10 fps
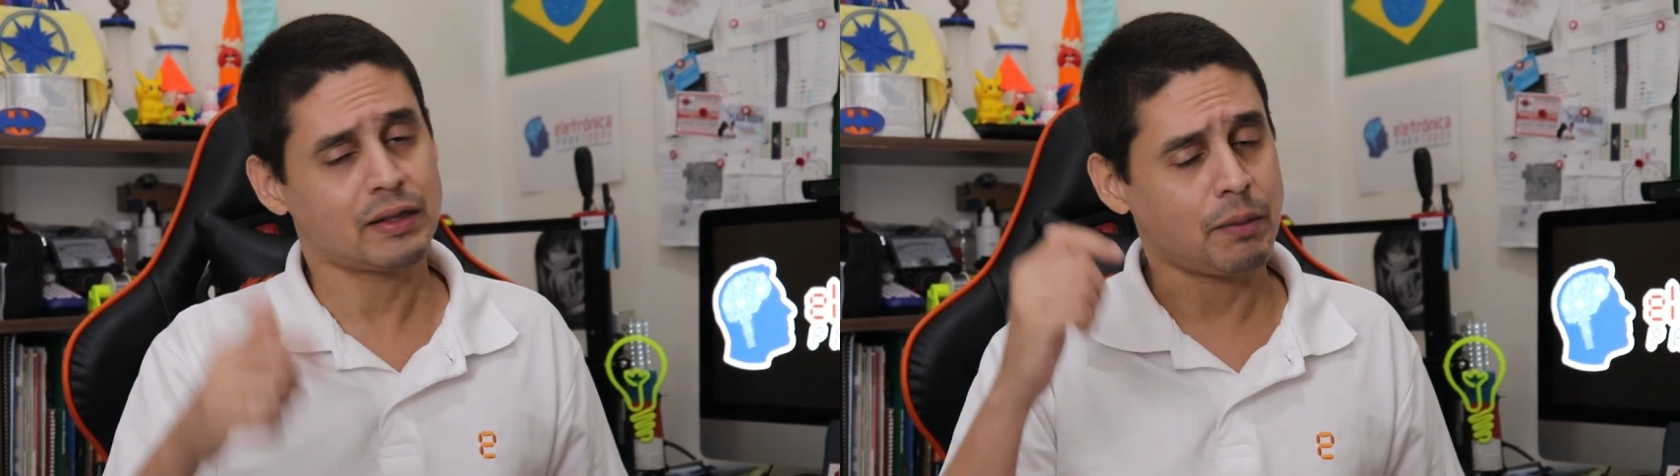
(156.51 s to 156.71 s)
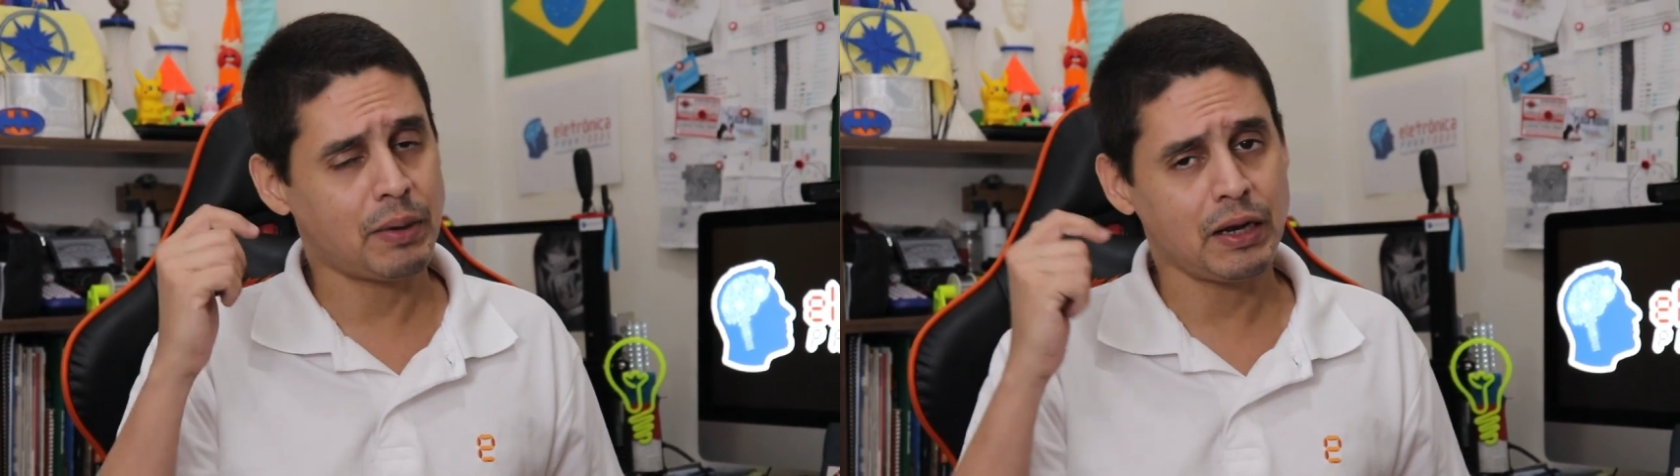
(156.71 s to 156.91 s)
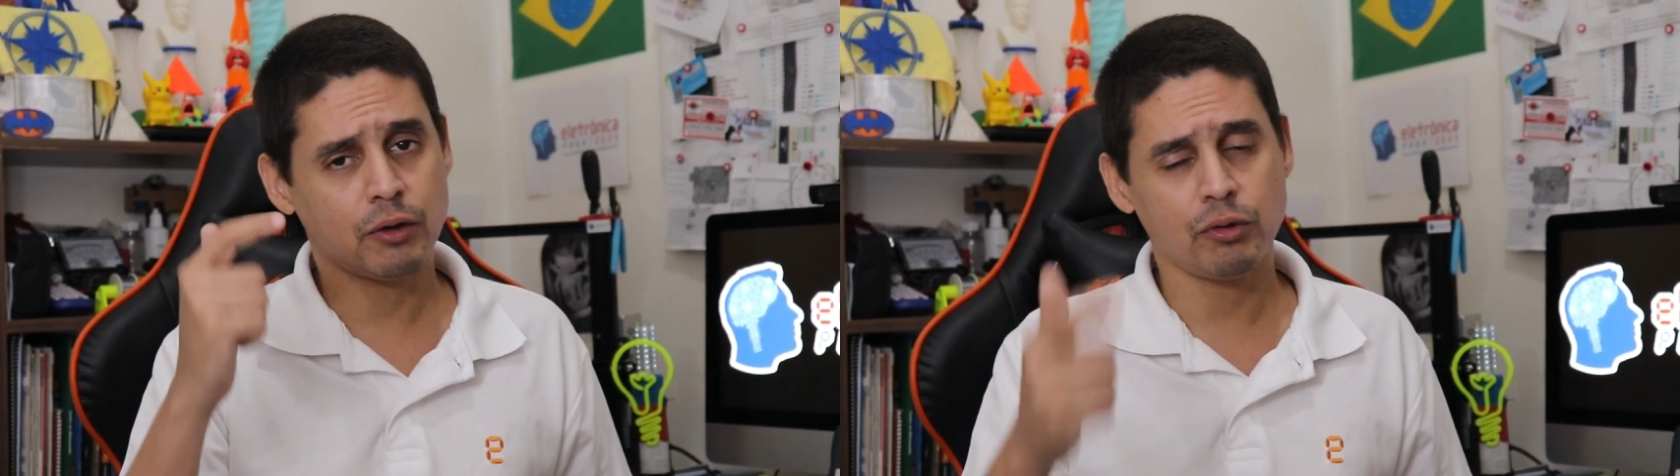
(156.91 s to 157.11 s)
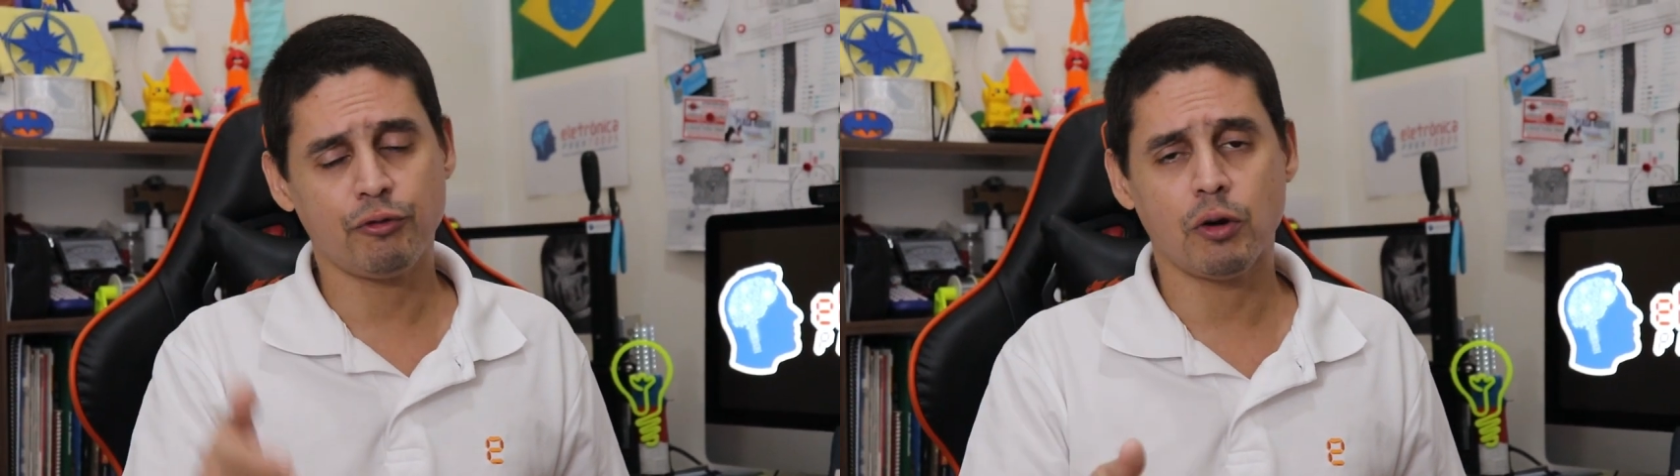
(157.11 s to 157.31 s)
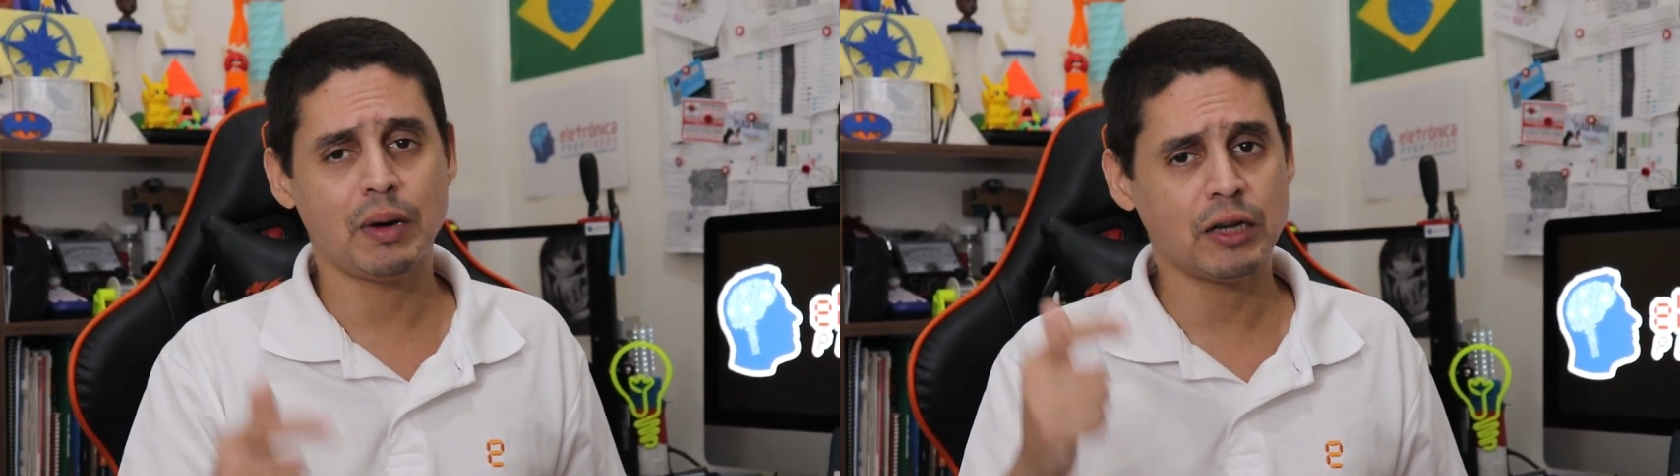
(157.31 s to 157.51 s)
Trabalha com
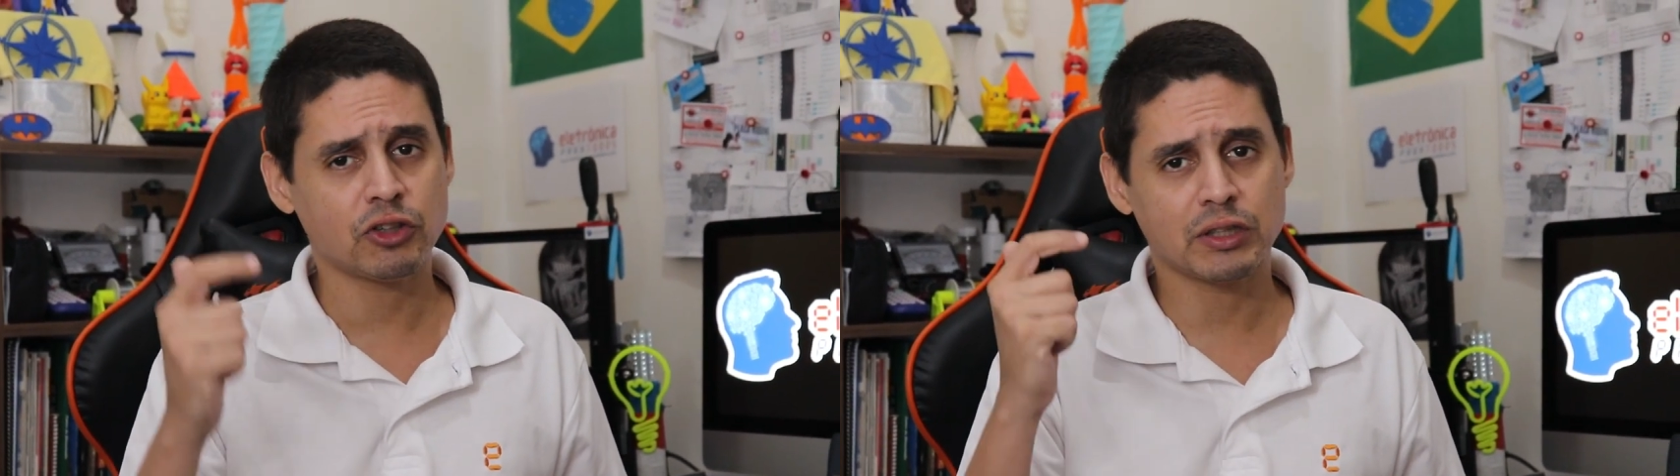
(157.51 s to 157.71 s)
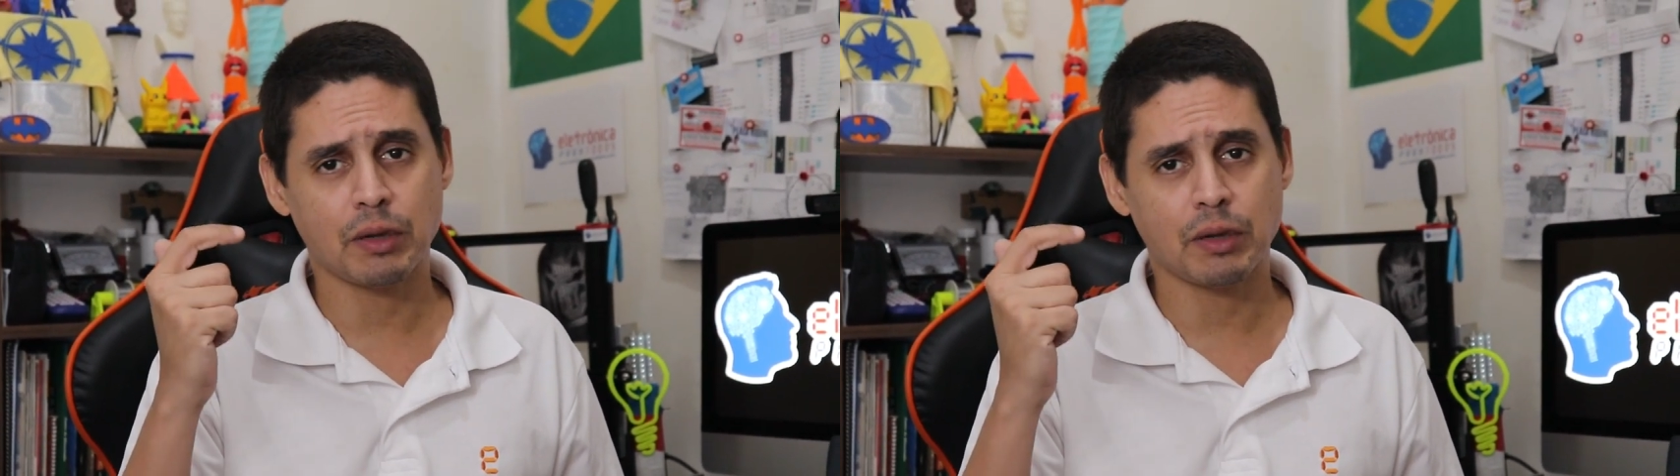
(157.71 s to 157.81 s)
informática,